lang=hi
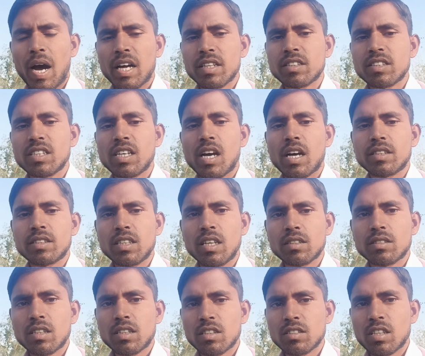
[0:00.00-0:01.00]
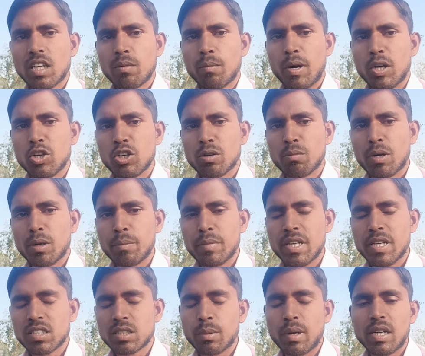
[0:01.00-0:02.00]
अब बात ये आती है इधर किसान
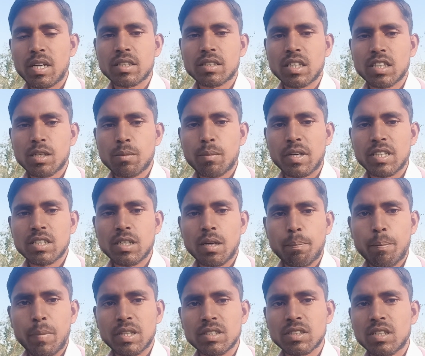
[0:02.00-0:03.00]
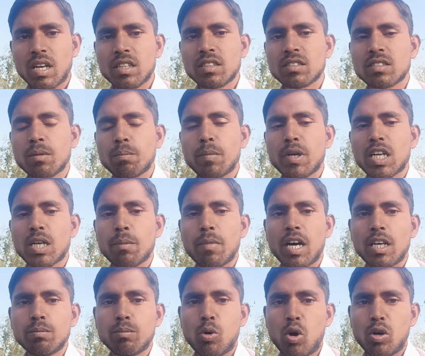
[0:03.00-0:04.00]
भाइयों के मन में एक सवाल रहता है कि भैया पंद्रह
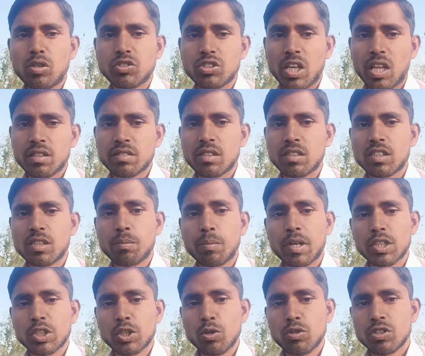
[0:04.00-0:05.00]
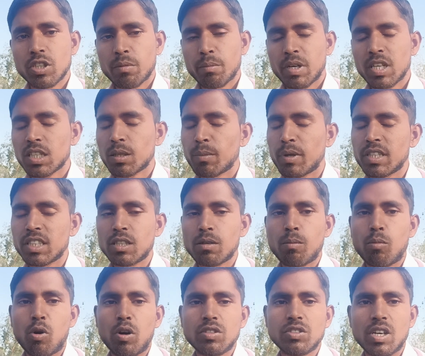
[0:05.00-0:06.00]
दिसंबर के बाद बहुत ज़्यादा सर्दी पड़ती है और जनवरी
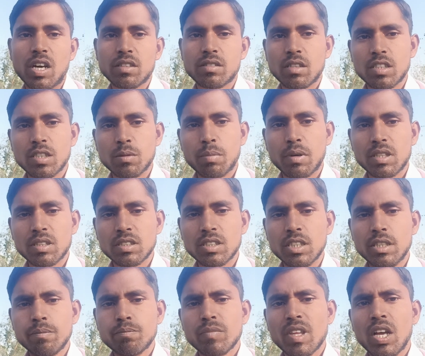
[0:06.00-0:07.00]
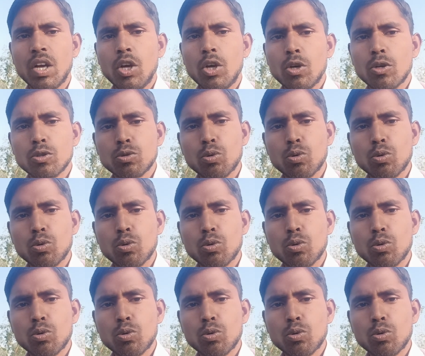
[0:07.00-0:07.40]
के महीने में बहुत ज़्यादा सर्दी पड़ती है